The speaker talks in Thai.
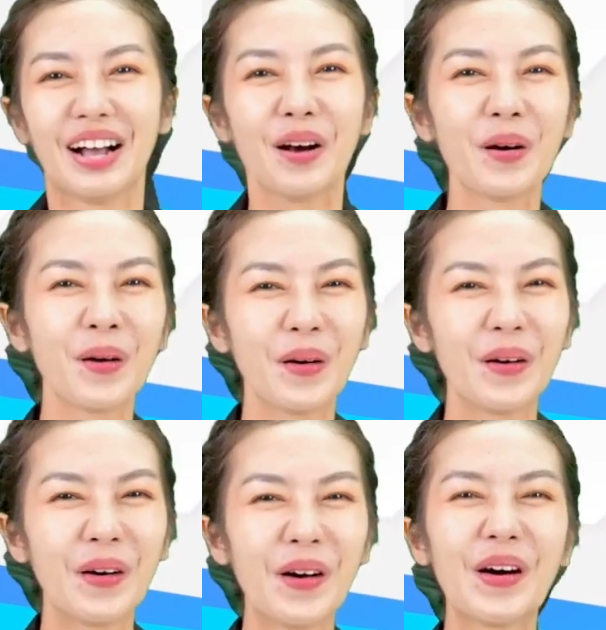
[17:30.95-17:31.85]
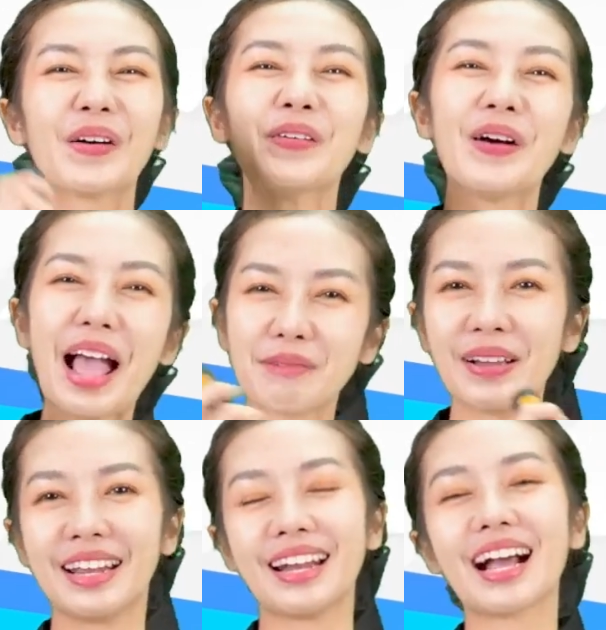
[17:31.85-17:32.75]
โอ้โหครูแอบ
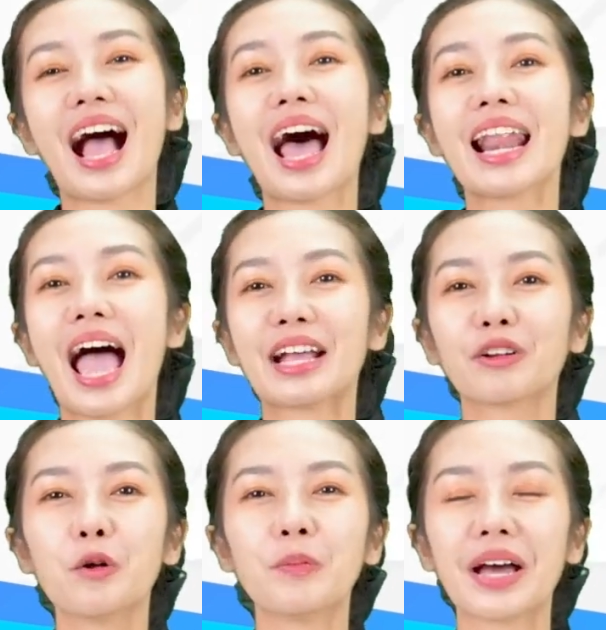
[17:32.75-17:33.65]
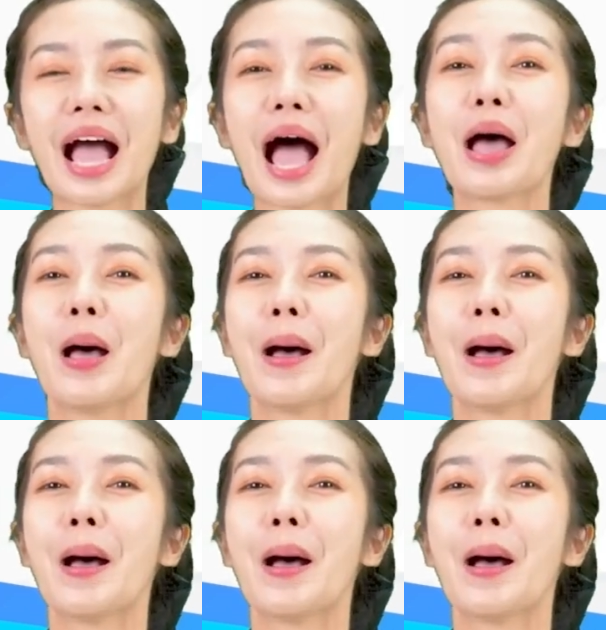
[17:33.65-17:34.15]
เห็นนะคะหลายกลุ่มนะคะ